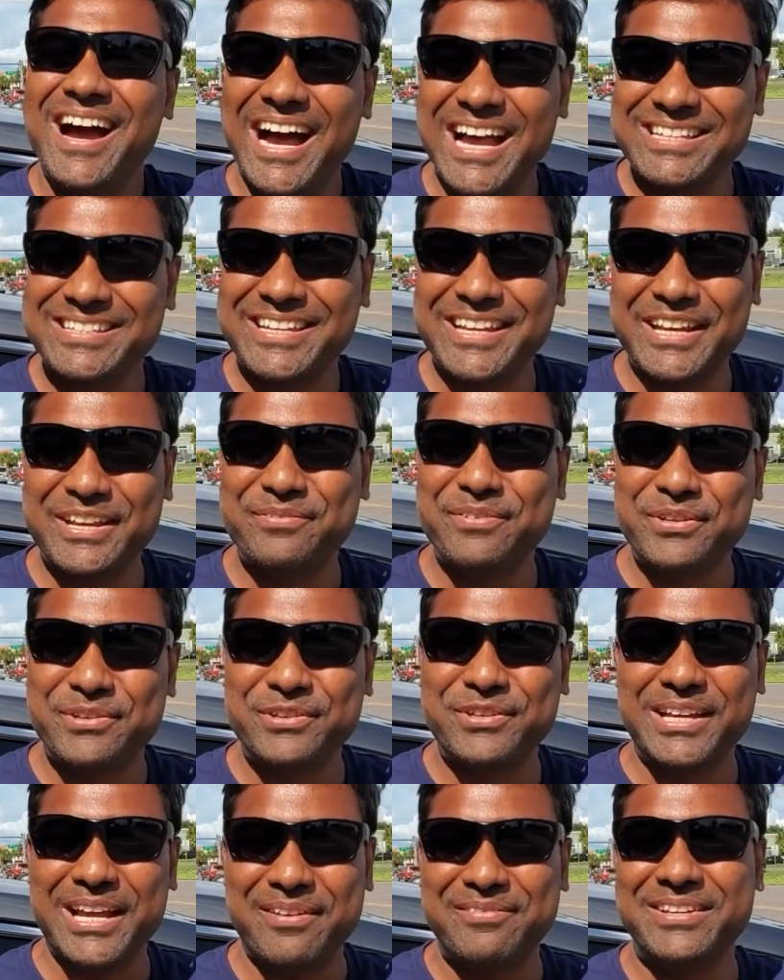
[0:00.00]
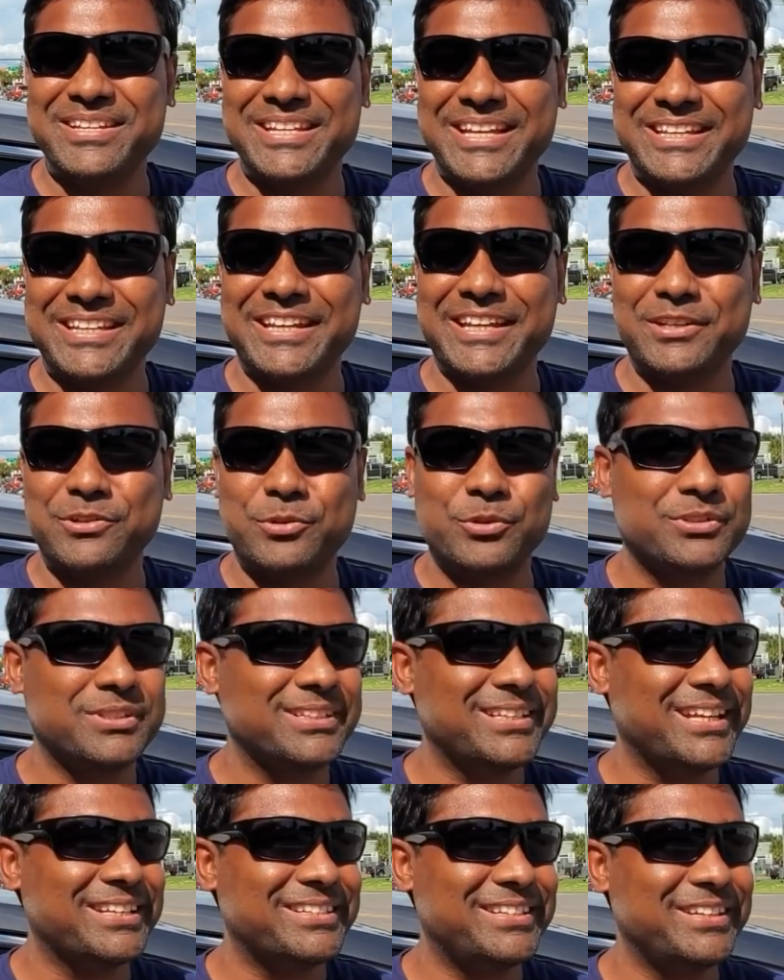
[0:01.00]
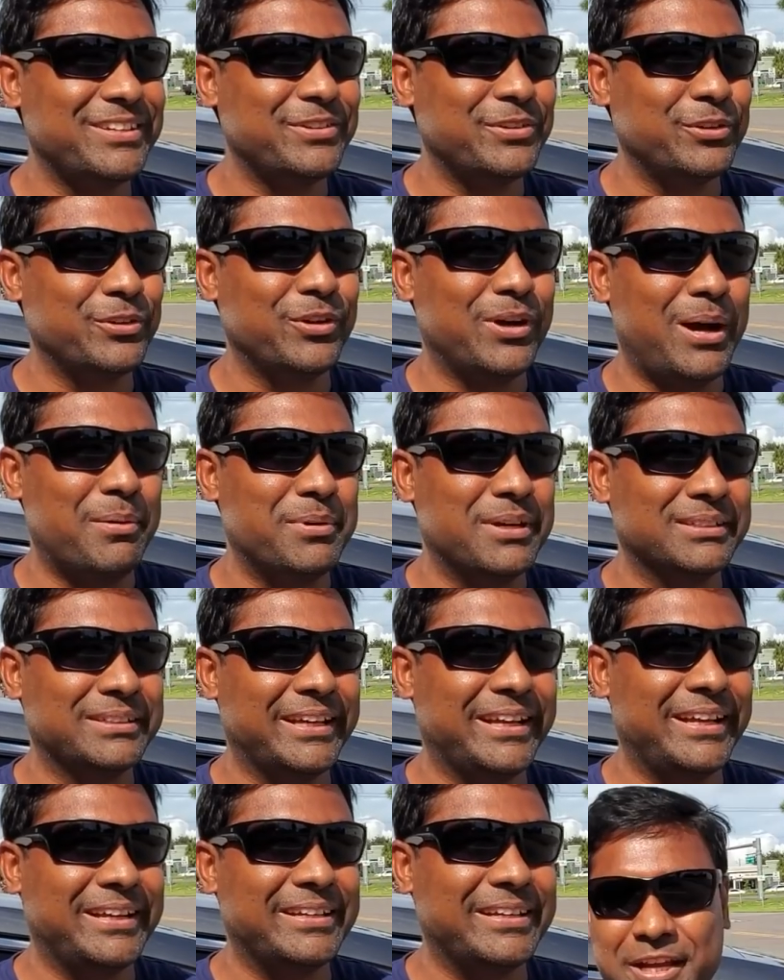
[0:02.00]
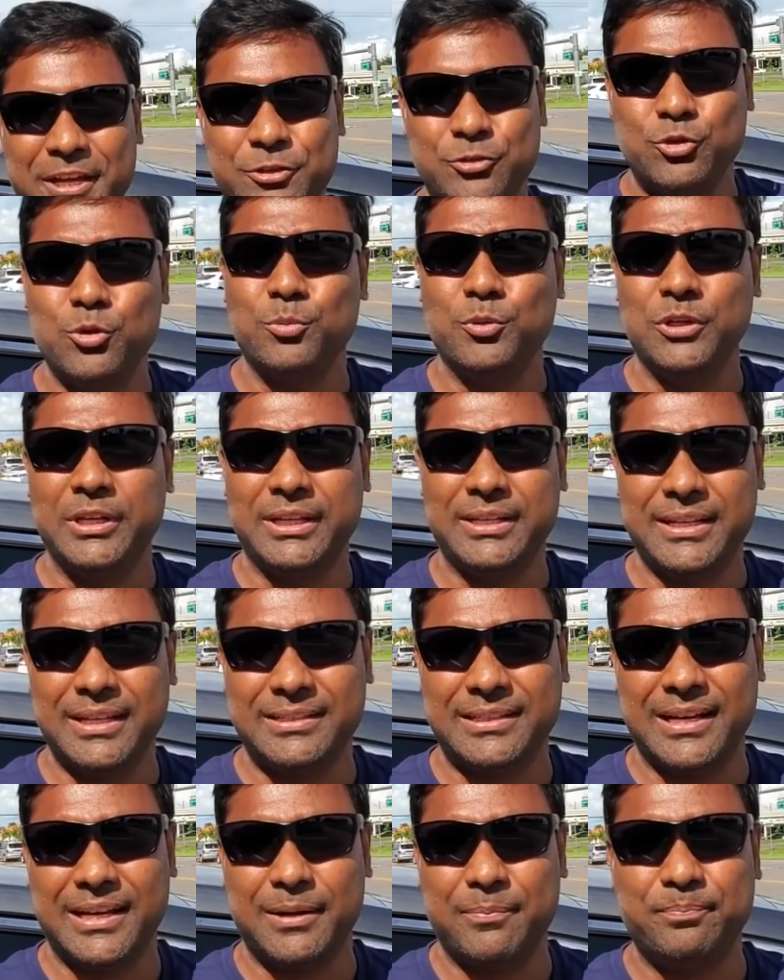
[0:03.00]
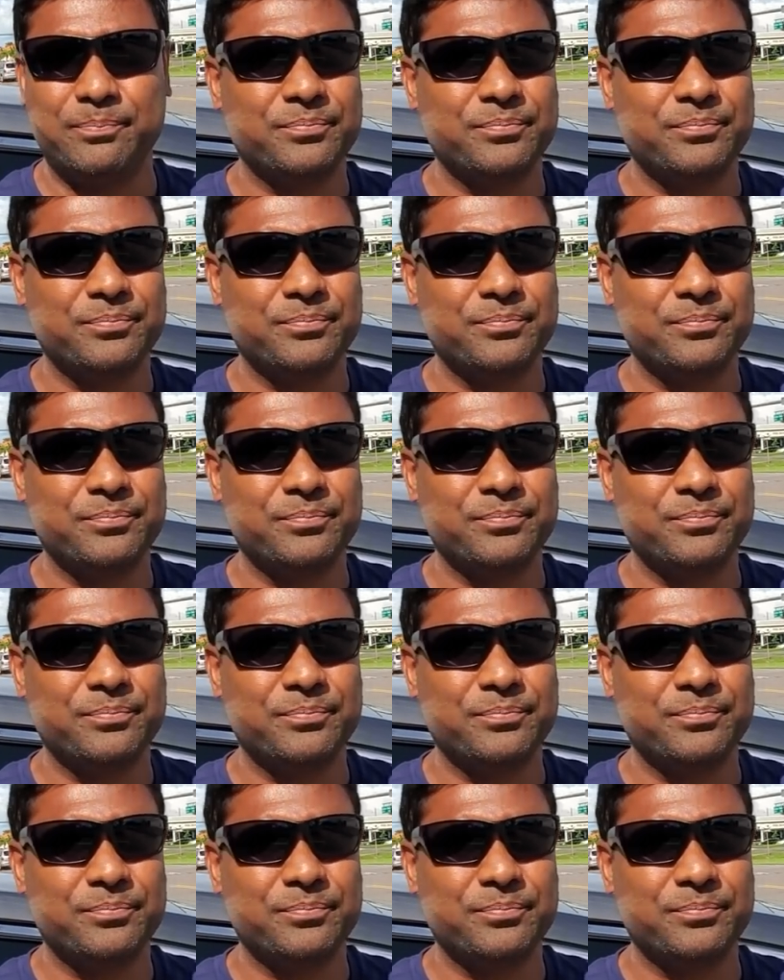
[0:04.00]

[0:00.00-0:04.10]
আজকের এই ভিডিওটি আমি ডেডিকেট করতে যাচ্ছি হলো আমাদের এই যুবলীগ নেতা